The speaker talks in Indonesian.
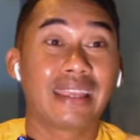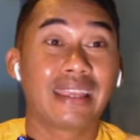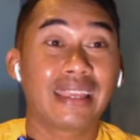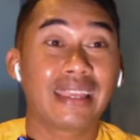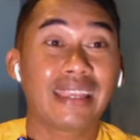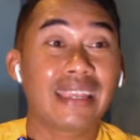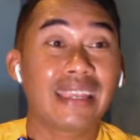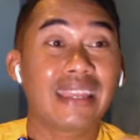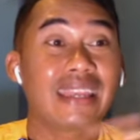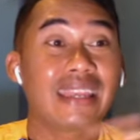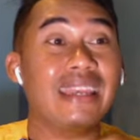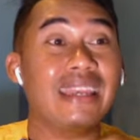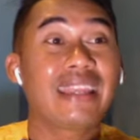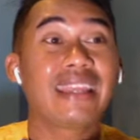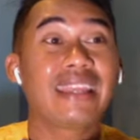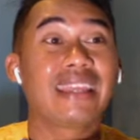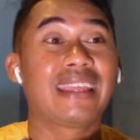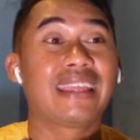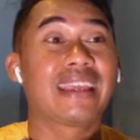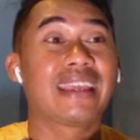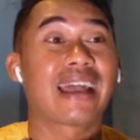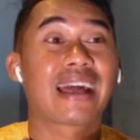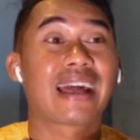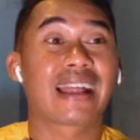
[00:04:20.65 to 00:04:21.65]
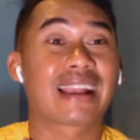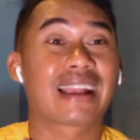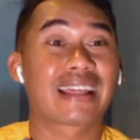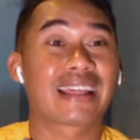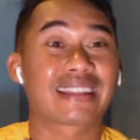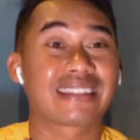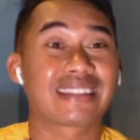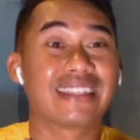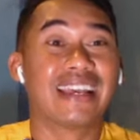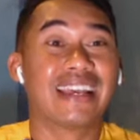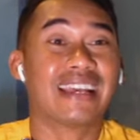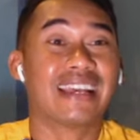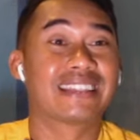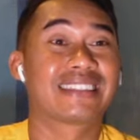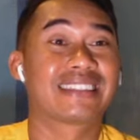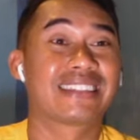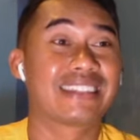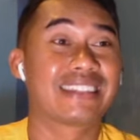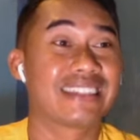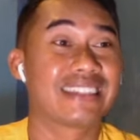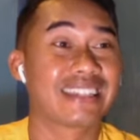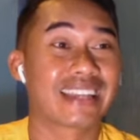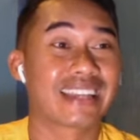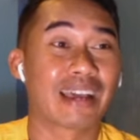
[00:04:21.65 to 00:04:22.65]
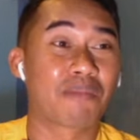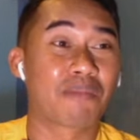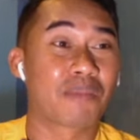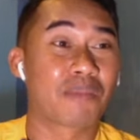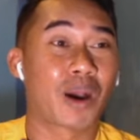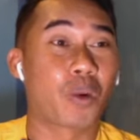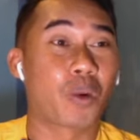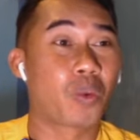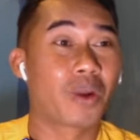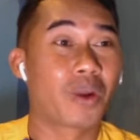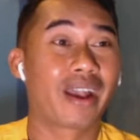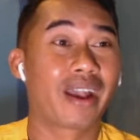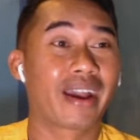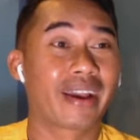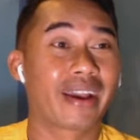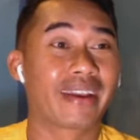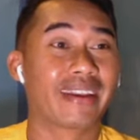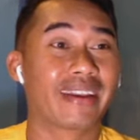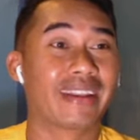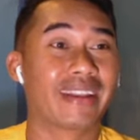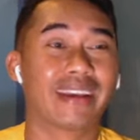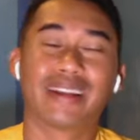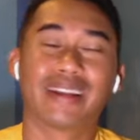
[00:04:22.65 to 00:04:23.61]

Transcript: Ini alatnya si Napa Uga ini,